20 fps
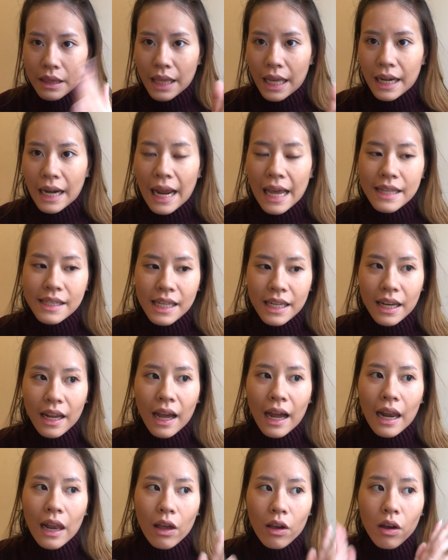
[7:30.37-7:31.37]
แต่งหน้าให้เสร็จนะ
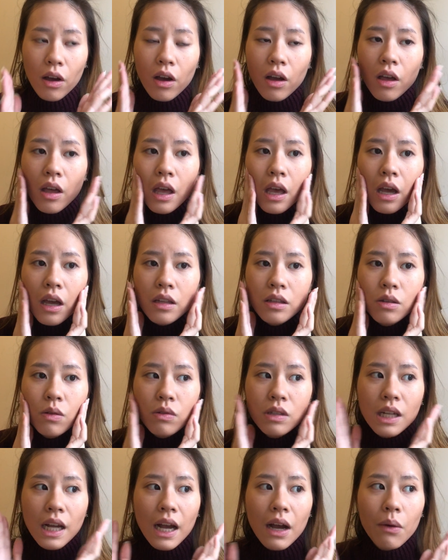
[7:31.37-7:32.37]
คะแล้วก็ดู
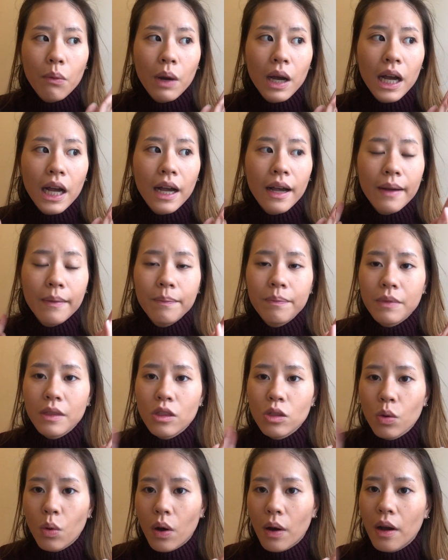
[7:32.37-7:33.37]
สิคะว่า
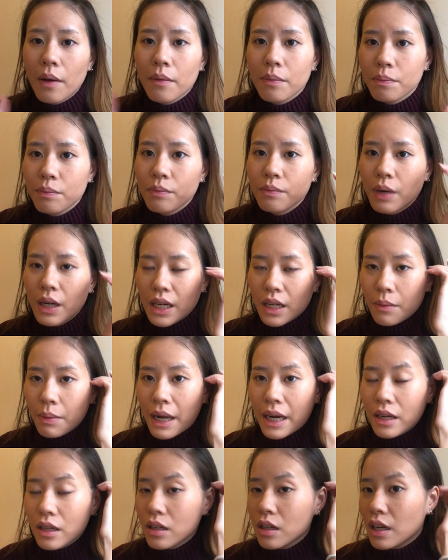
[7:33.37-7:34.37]
ตัวผลิตภั
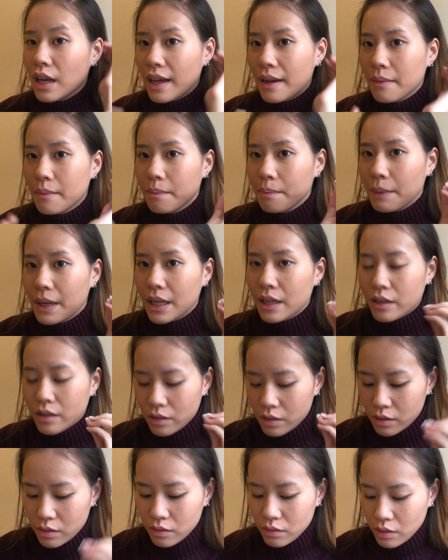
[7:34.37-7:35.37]
ณฑ์อื่นอ่ะมัน
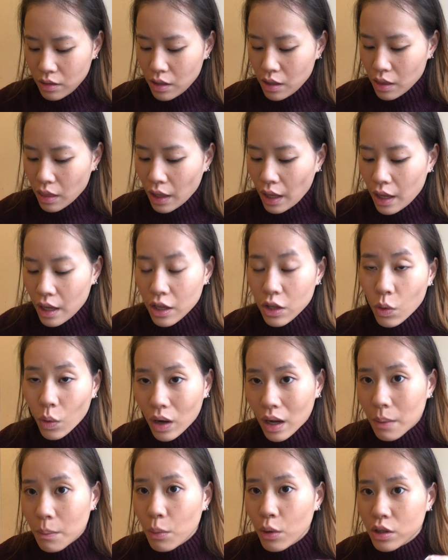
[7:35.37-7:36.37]
อยู่
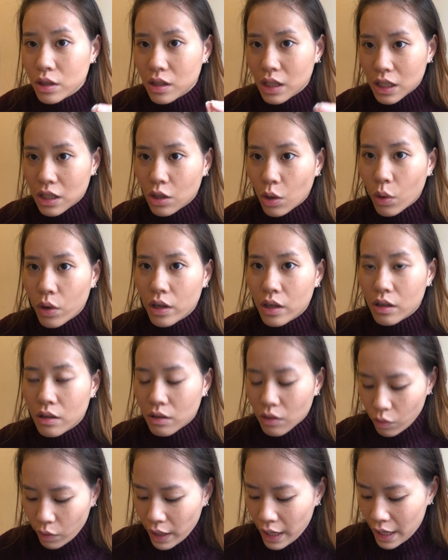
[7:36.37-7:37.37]
ข้างบนติดทน
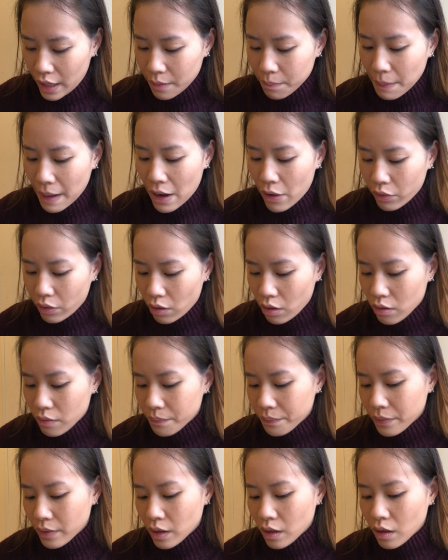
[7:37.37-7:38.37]
โอเคหรือเปล่าเนาะ
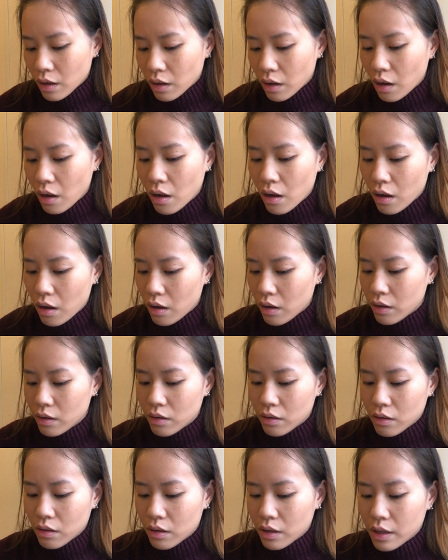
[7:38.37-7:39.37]
ก็
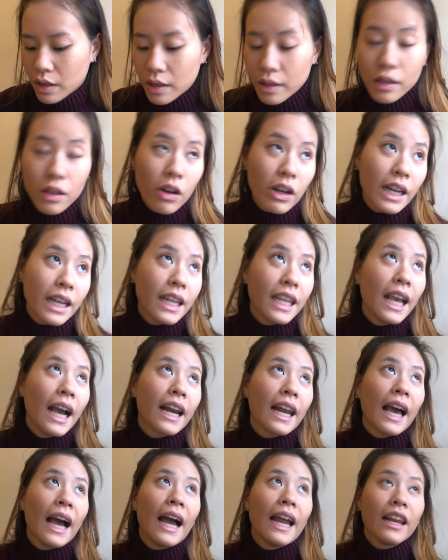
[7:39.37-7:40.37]
ตอนนี้เที่ยง
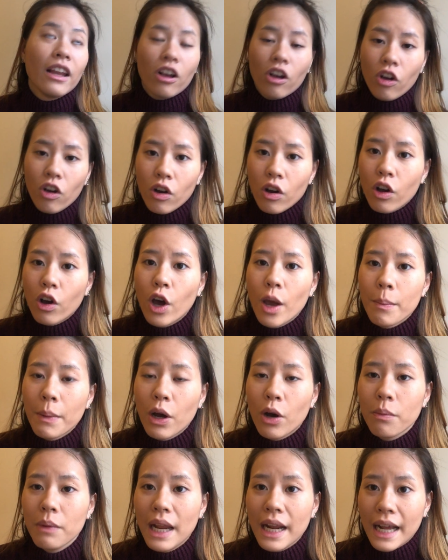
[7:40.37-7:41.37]
นะคะเดี๋ยวก็ค่อยมา
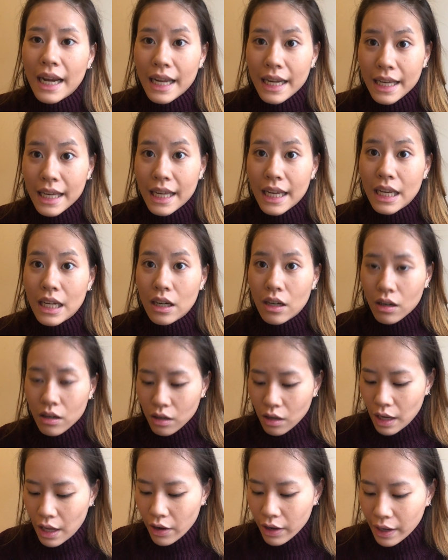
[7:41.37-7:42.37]
อัปเดตกันอีกทีนึง
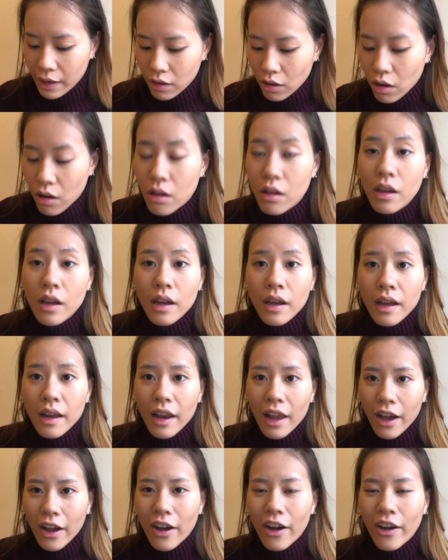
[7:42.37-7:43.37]
ก็แล้วกันเนาะ
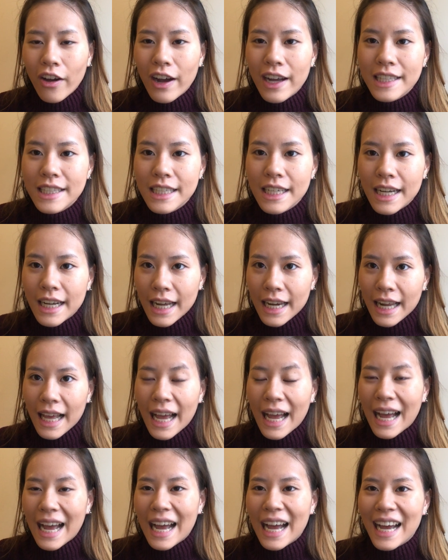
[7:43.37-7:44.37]
รอค่อยเจอกัน
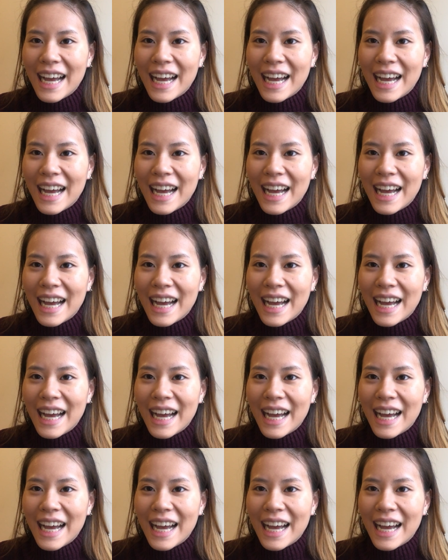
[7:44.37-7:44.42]
ค่ะ